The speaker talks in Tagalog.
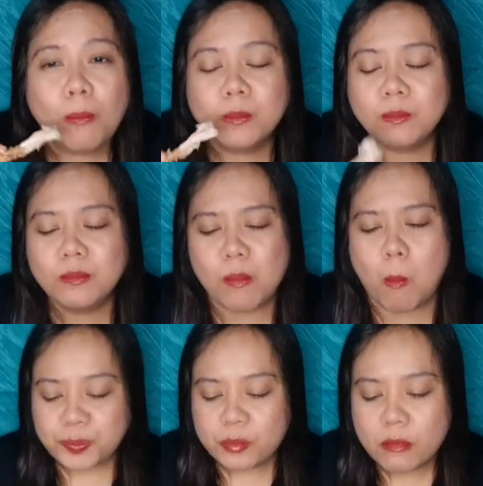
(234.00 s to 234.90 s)

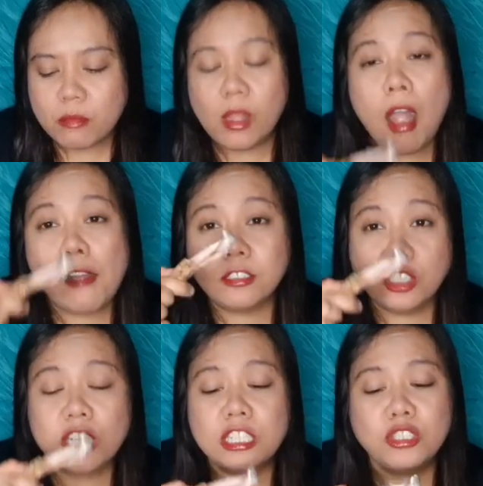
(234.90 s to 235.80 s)
Mmm.
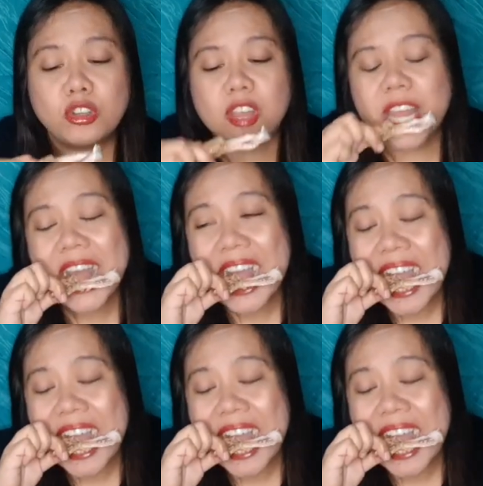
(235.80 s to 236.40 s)
Chicken and Joy.